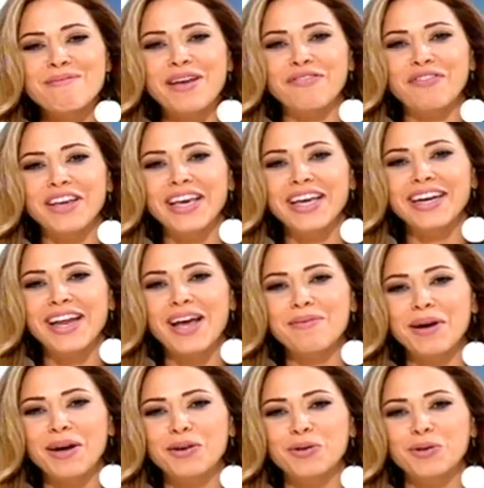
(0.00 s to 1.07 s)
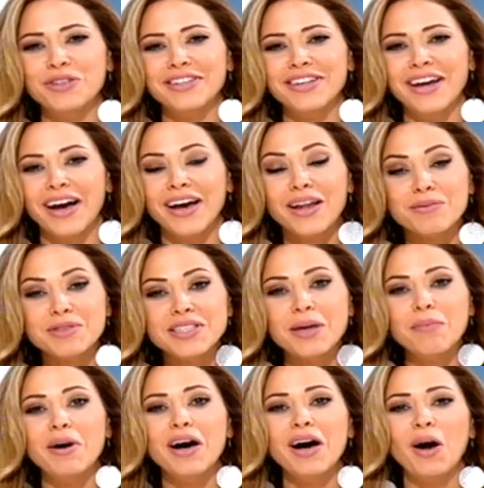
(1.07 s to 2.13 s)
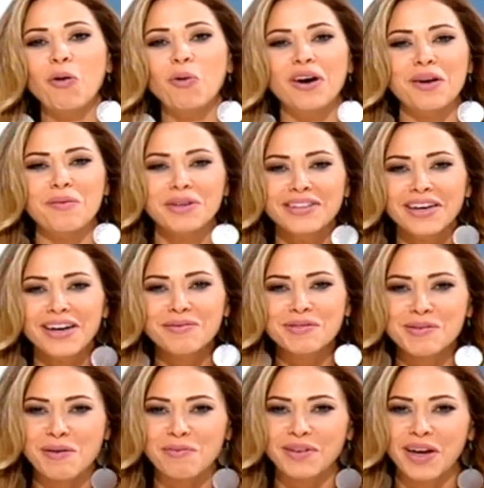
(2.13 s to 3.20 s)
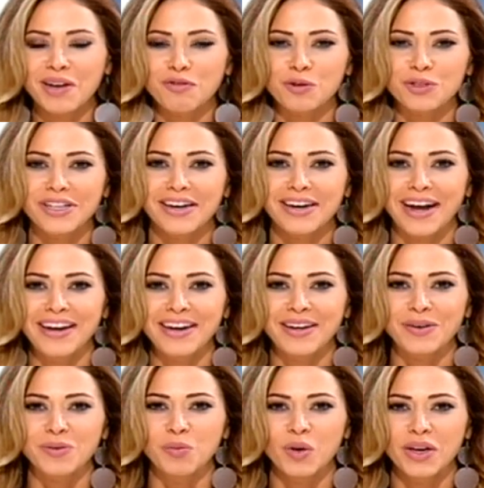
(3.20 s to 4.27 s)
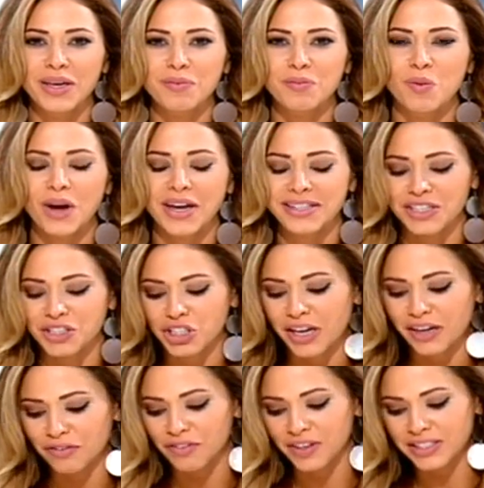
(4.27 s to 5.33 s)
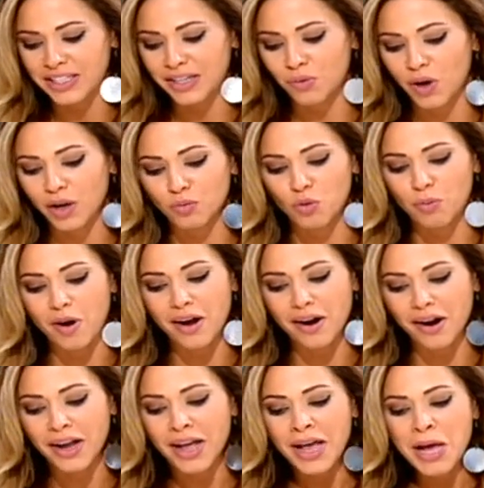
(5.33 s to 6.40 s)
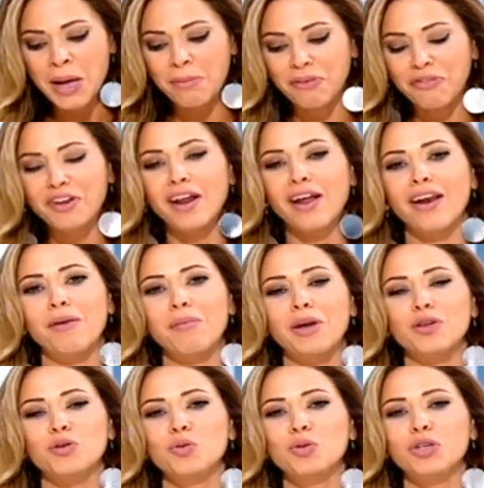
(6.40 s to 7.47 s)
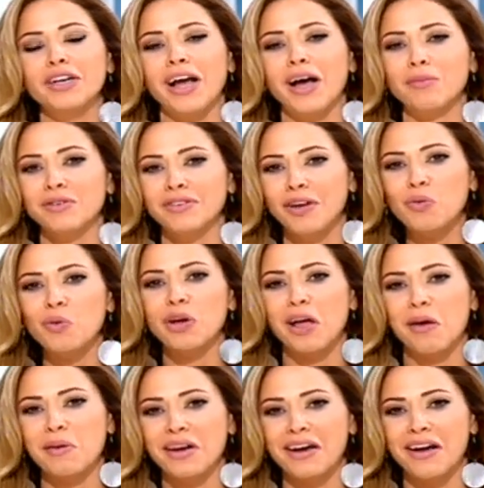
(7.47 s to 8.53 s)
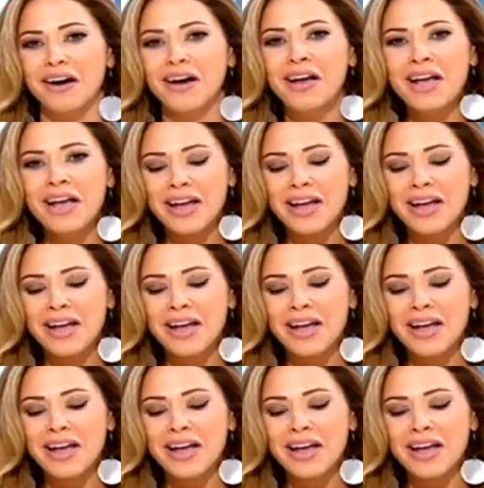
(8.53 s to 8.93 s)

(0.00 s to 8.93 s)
كافيين معكم عالم الصباح ورمضان مثل ما بتعرفوا صار على البواب وهذا الشهر الفضيل والمبارك ما فينا الا ما نكون عم نضوي كمان آه،